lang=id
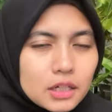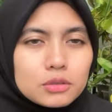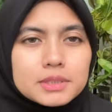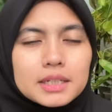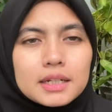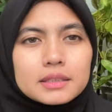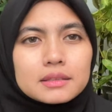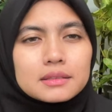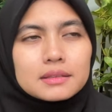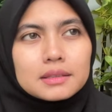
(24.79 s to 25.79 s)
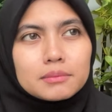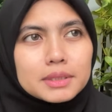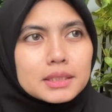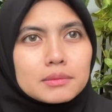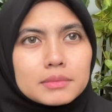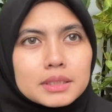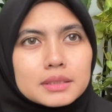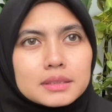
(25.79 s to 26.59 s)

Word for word: Kalau misalnya temen-temen